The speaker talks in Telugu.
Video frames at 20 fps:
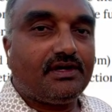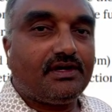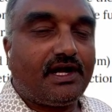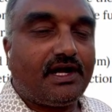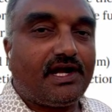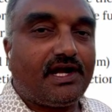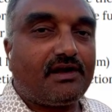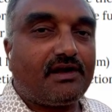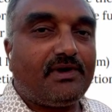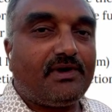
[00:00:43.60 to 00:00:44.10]

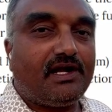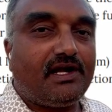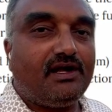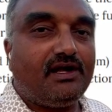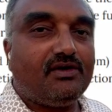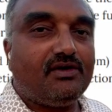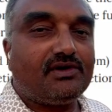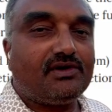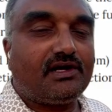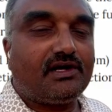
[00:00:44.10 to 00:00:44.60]

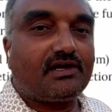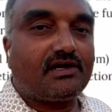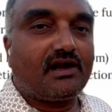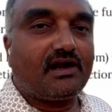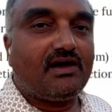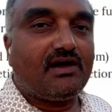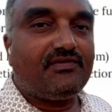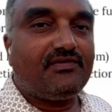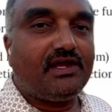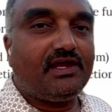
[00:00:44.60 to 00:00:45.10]
హైదరాబాద్లో ఉన్న
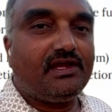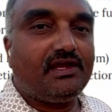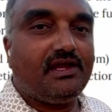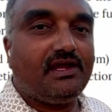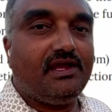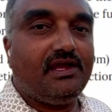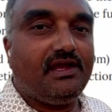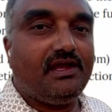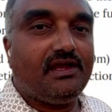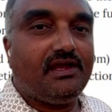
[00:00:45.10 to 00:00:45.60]

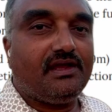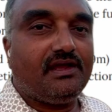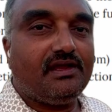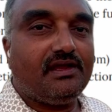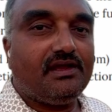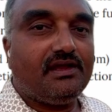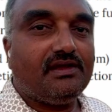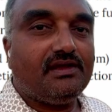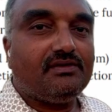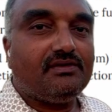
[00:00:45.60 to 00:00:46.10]
ట్రాఫిక్కి
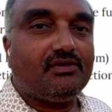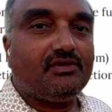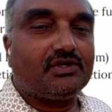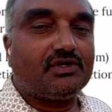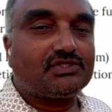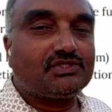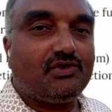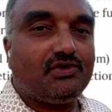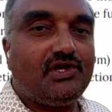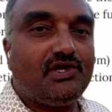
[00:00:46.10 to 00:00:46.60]
ఒక
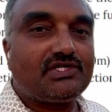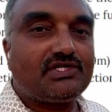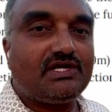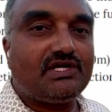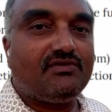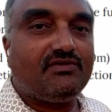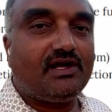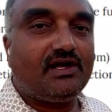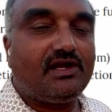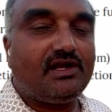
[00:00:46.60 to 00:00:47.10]
సొల్యూషన్
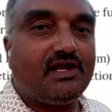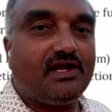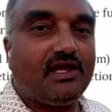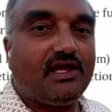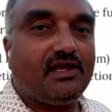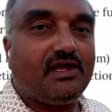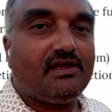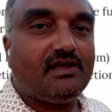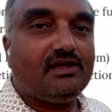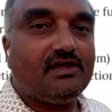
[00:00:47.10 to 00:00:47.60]
ఇవ్వాలనే
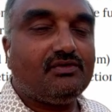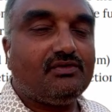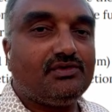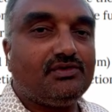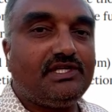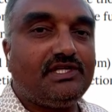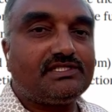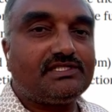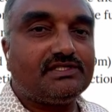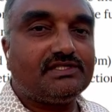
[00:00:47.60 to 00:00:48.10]

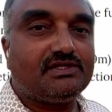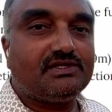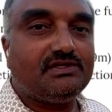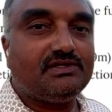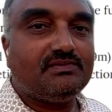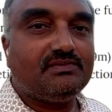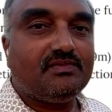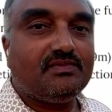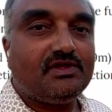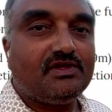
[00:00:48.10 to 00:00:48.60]
ఉద్దేశంతో
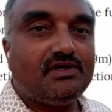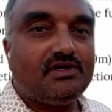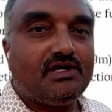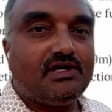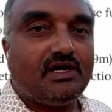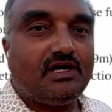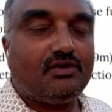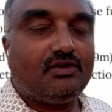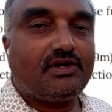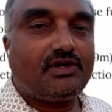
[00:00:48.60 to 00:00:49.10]

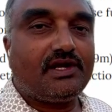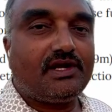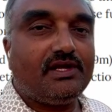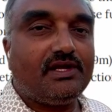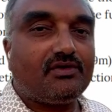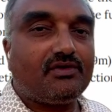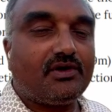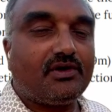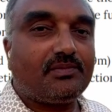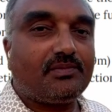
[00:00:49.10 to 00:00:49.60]
అవుటర్
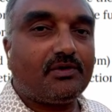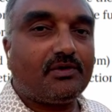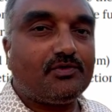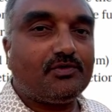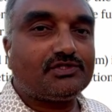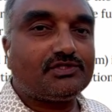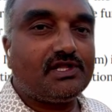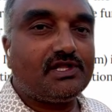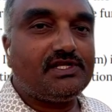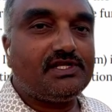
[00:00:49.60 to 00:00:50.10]
రింగ్ రోడ్
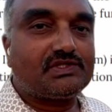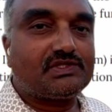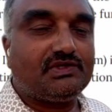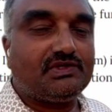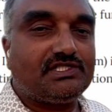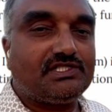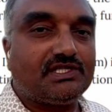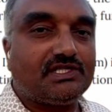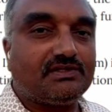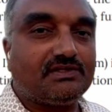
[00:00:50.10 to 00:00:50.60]
ప్రపోజల్
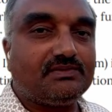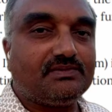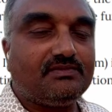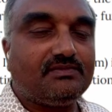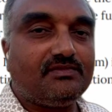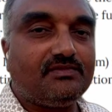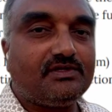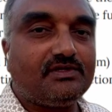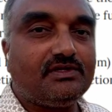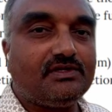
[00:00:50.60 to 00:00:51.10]
తీసుకొచ్చారు
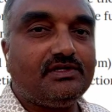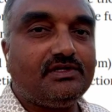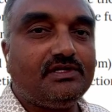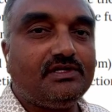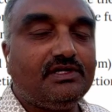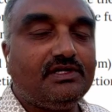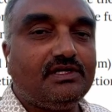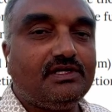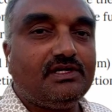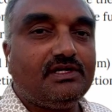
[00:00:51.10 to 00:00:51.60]

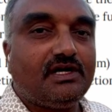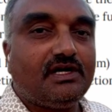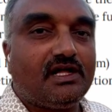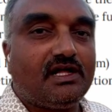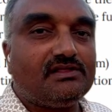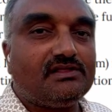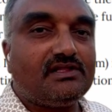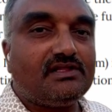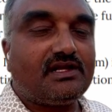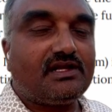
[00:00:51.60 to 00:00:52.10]

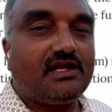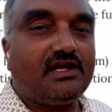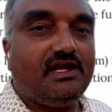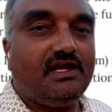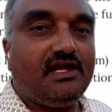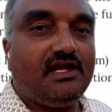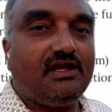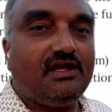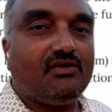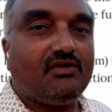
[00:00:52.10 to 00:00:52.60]
అందరికీ
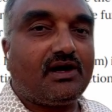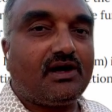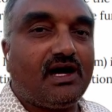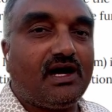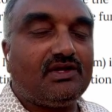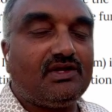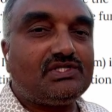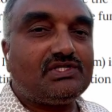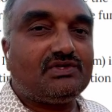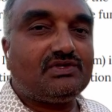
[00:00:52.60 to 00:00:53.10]
ఒక
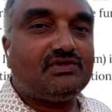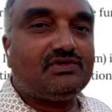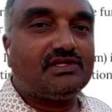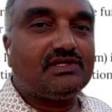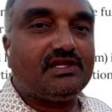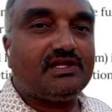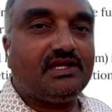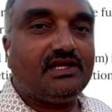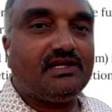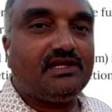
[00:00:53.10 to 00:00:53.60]
ఆలోచన
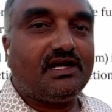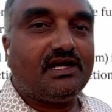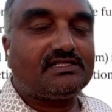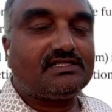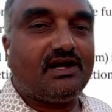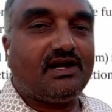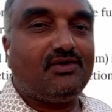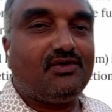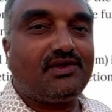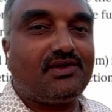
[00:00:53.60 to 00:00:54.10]
ఉంటుంది
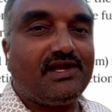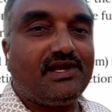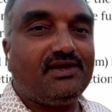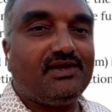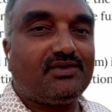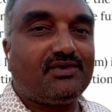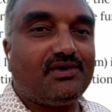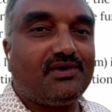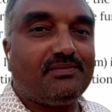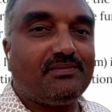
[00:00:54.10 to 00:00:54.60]
అసలు ఔటర్
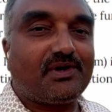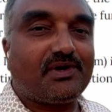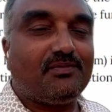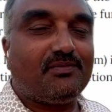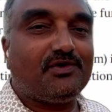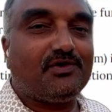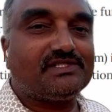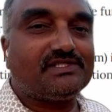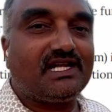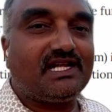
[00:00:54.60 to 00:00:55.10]
రింగ్ రోడ్
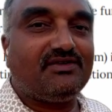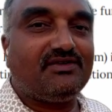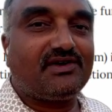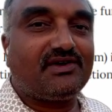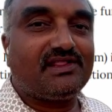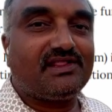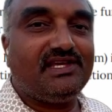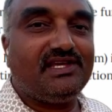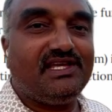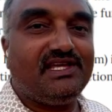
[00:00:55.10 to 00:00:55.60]
ప్రపోజల్
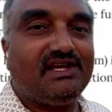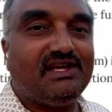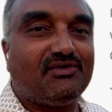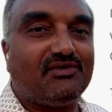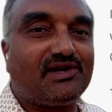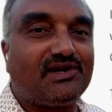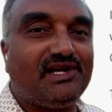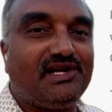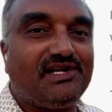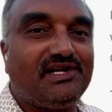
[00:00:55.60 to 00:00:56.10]
ఎవరిది
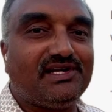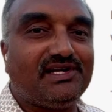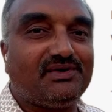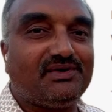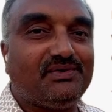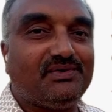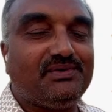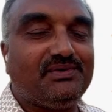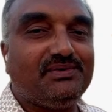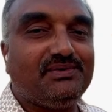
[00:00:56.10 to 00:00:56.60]
ఎవరు కట్టారు